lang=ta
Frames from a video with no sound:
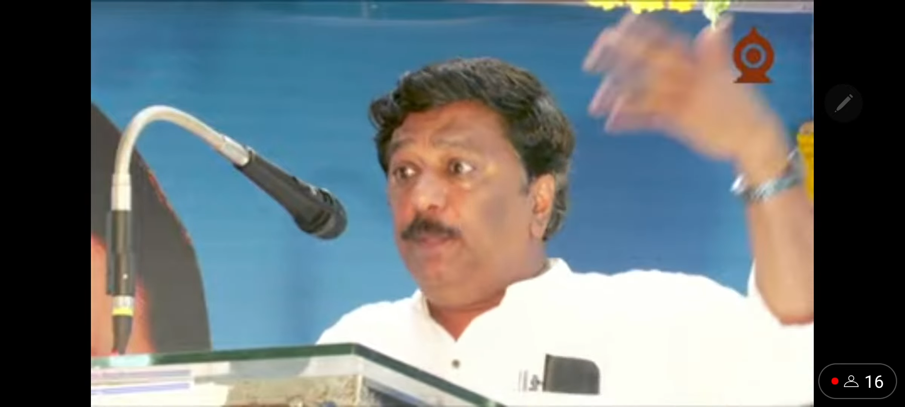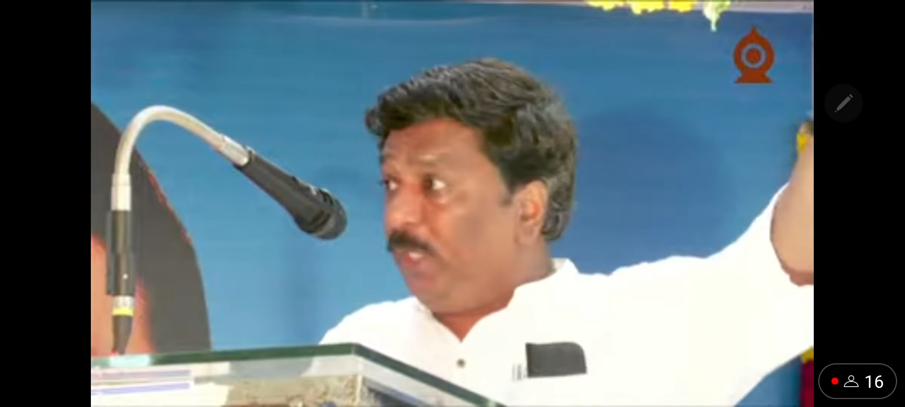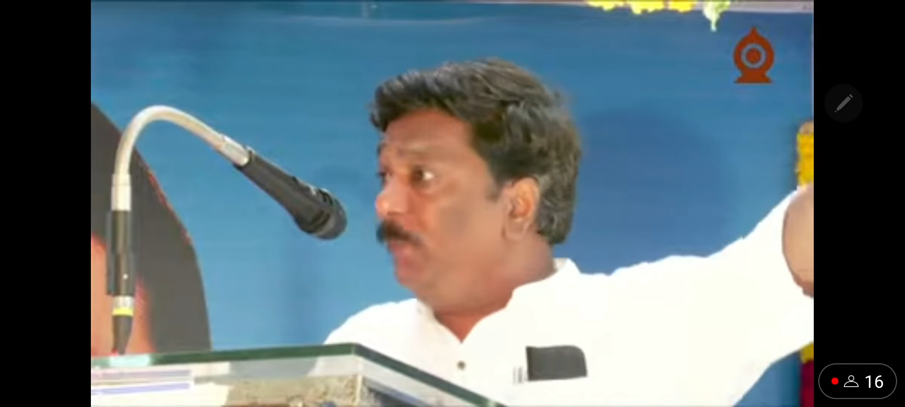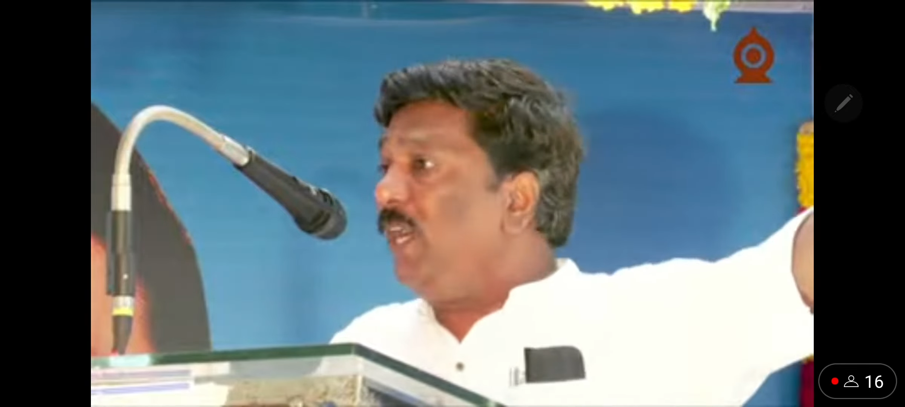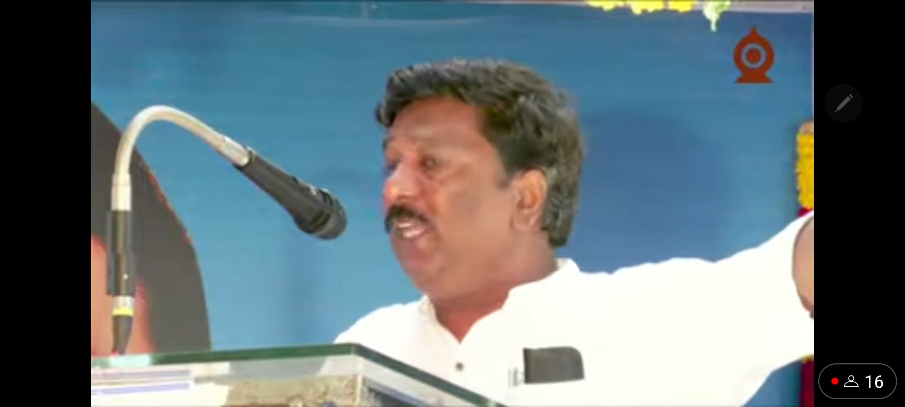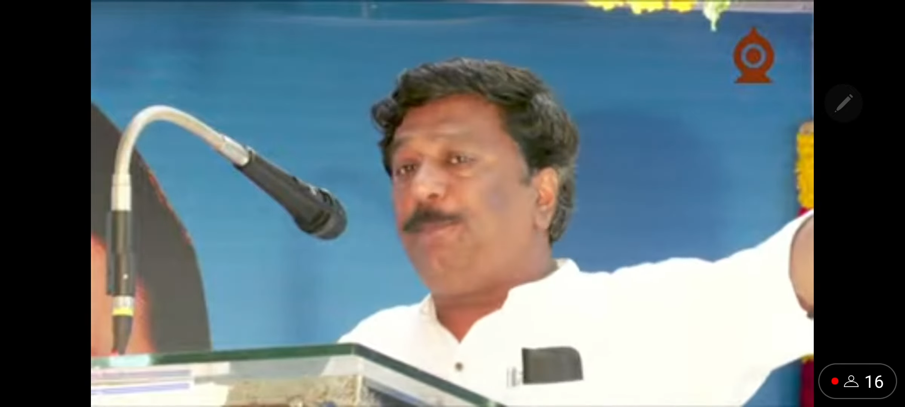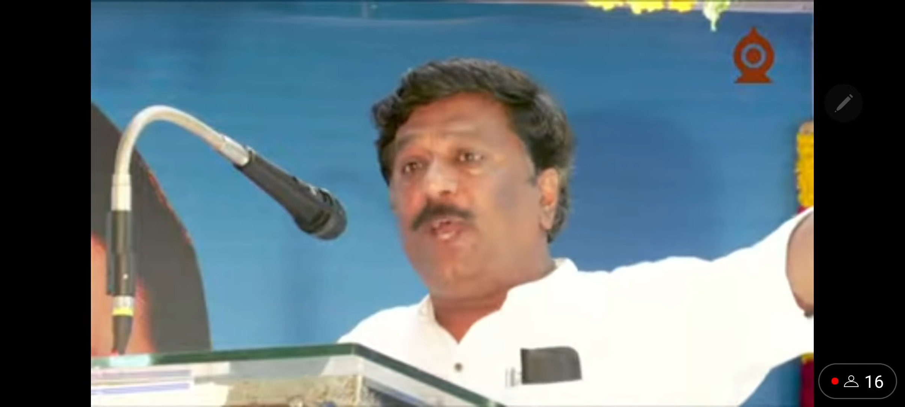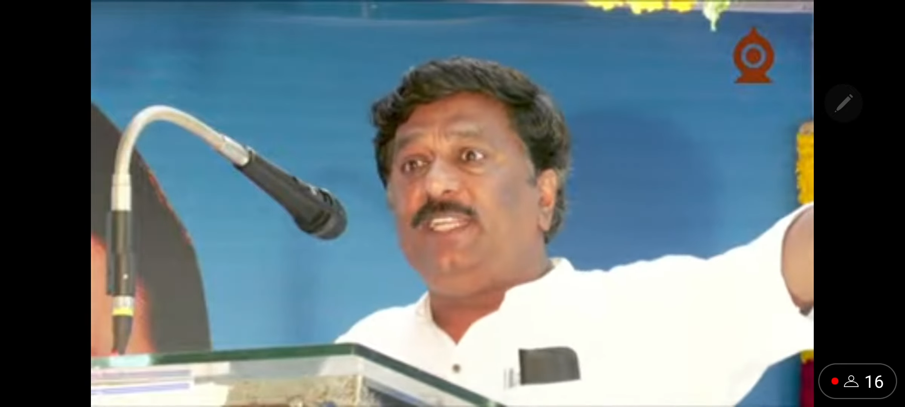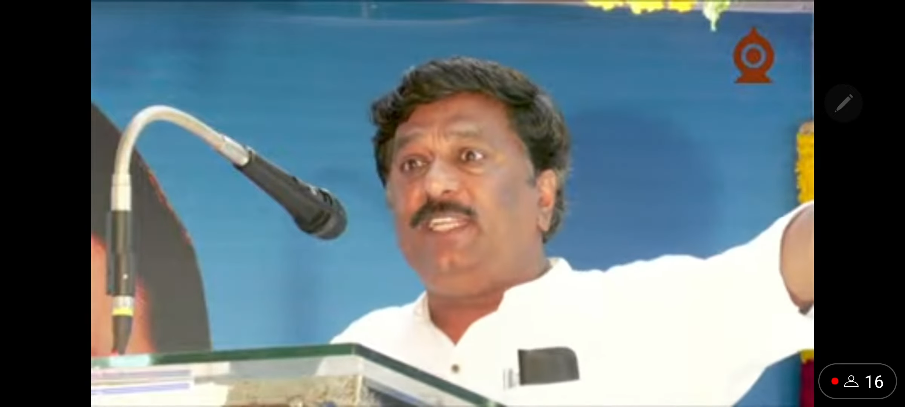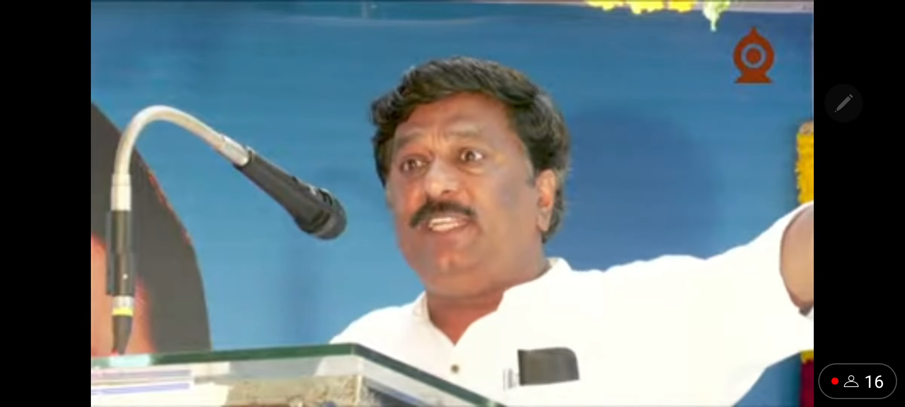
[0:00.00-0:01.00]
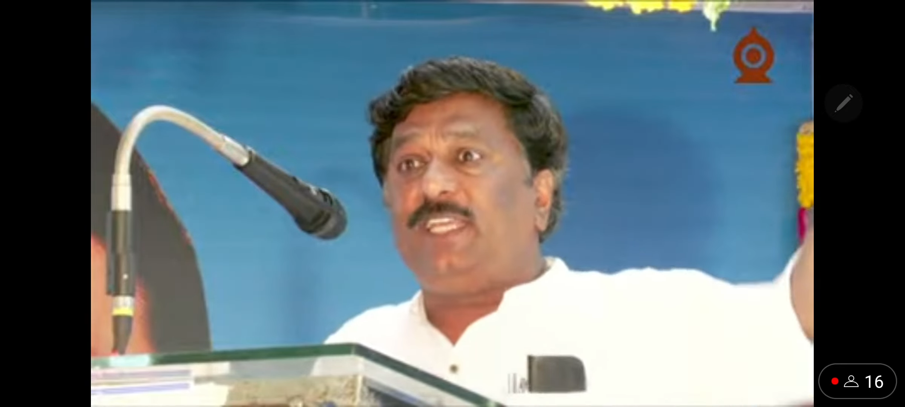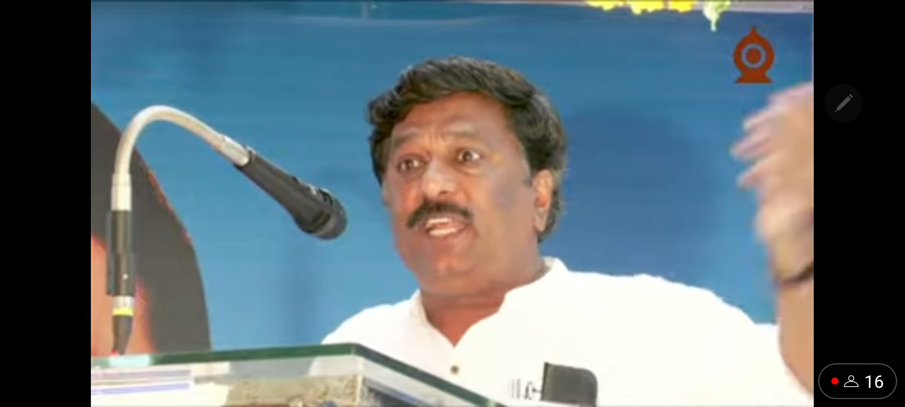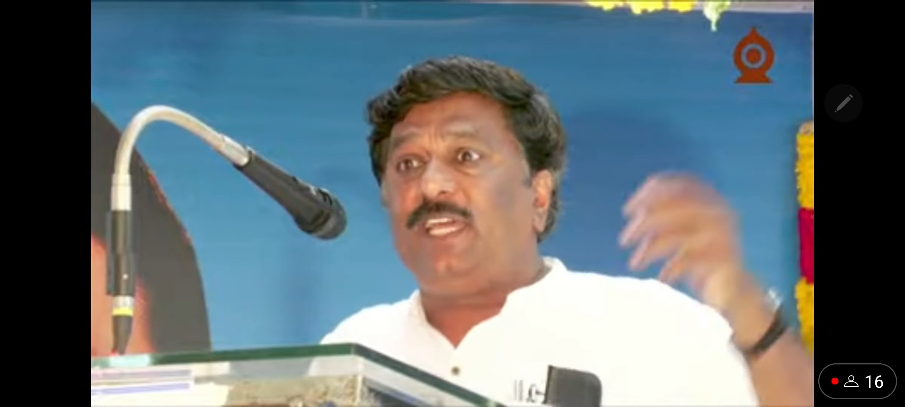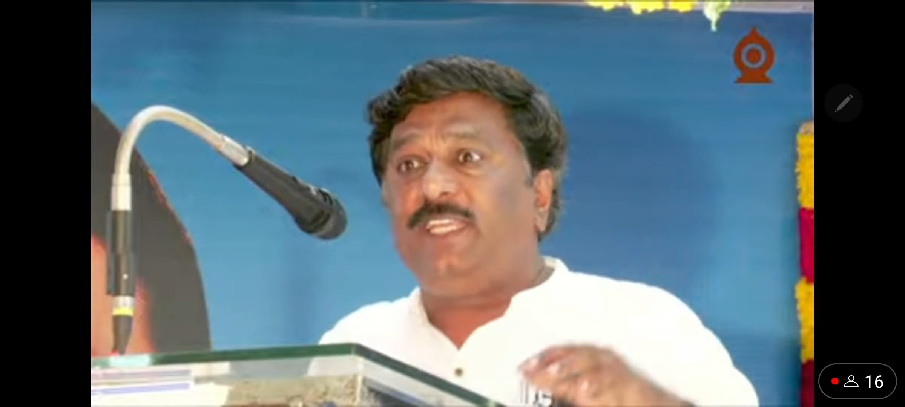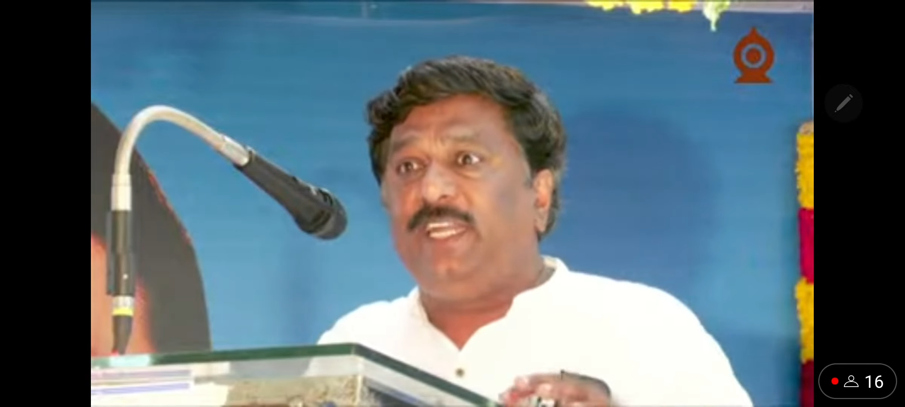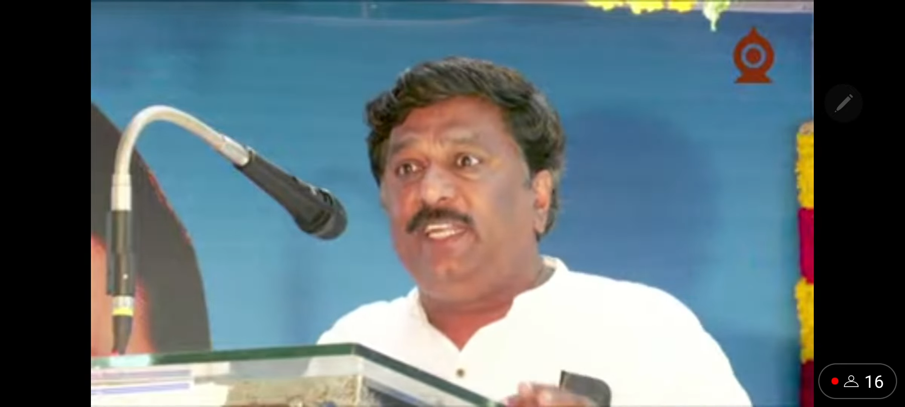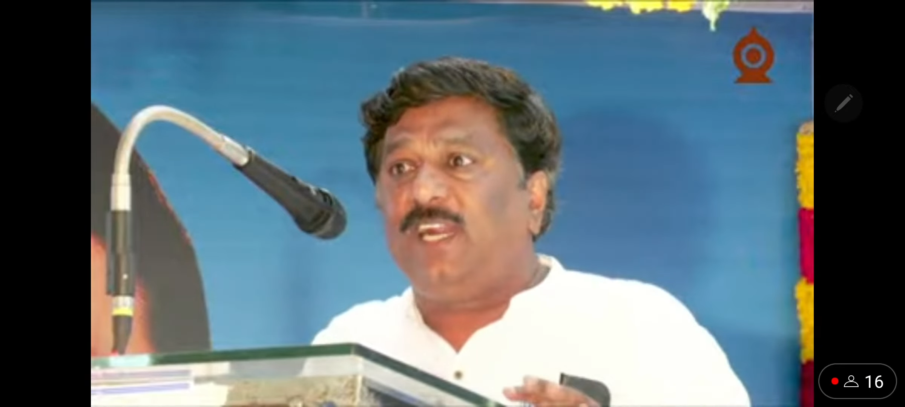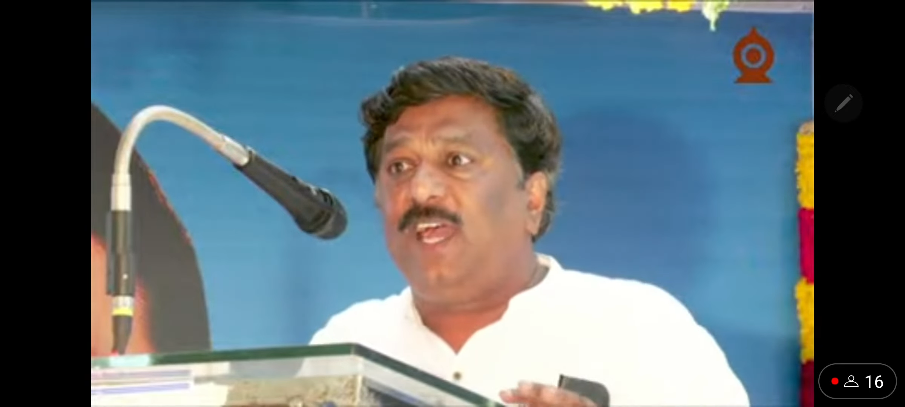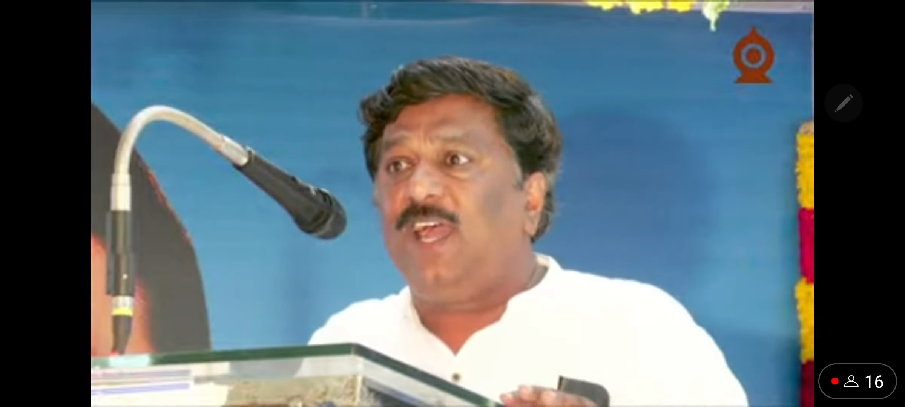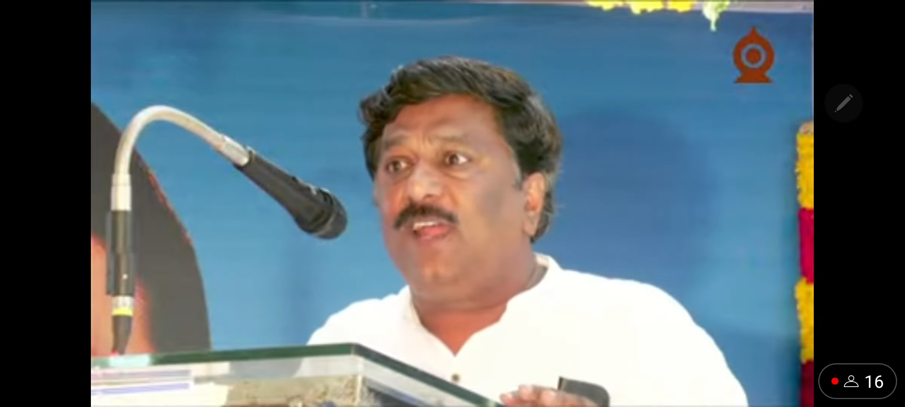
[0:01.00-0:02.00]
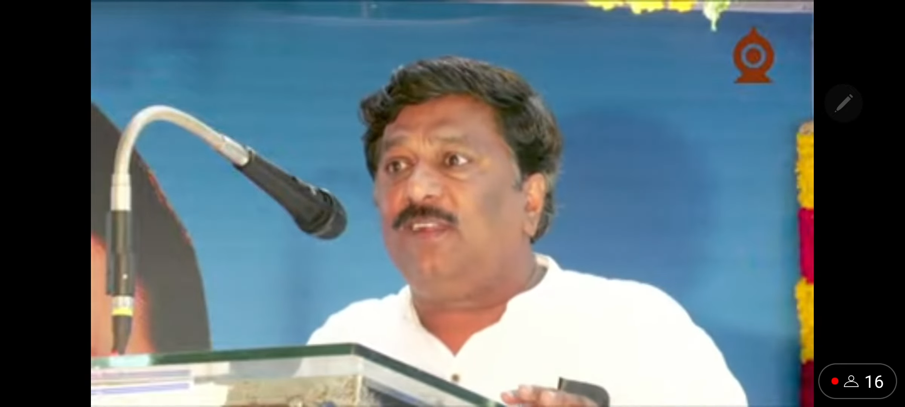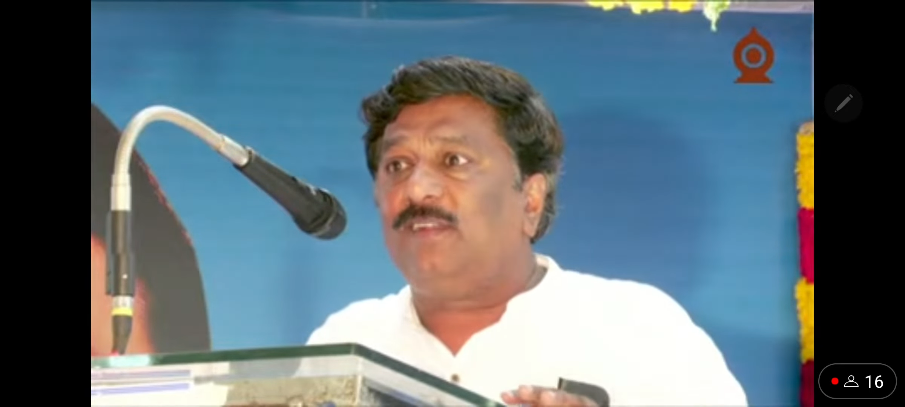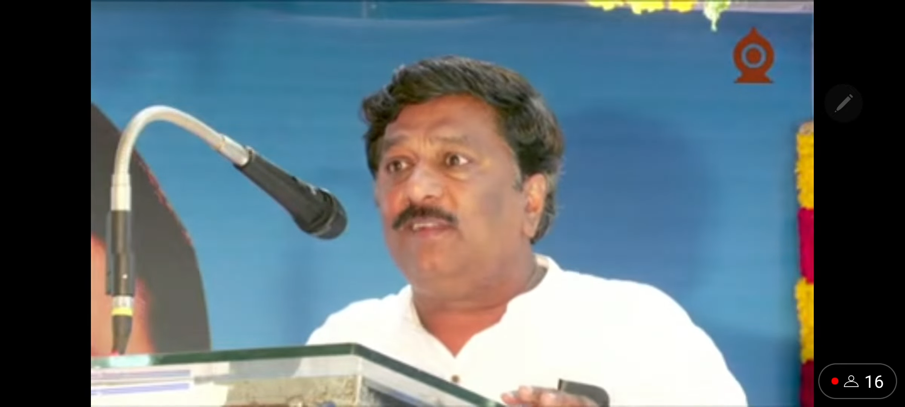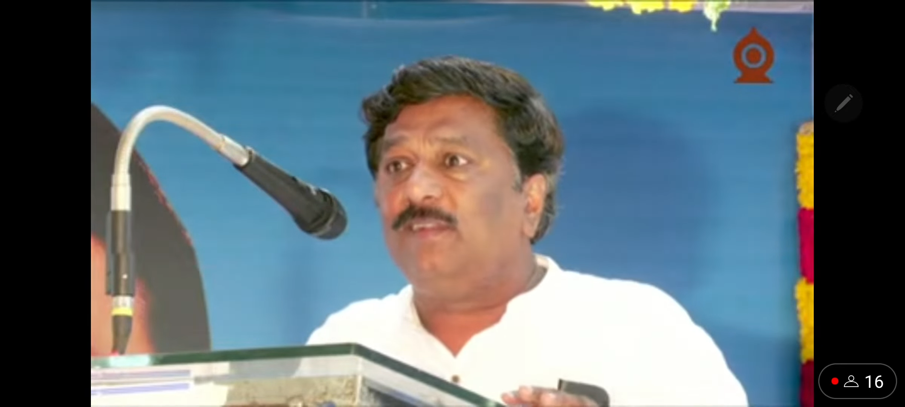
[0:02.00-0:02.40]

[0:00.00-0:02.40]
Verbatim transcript: பெருமாளை பாடியிருக்கிறாரே என்றால்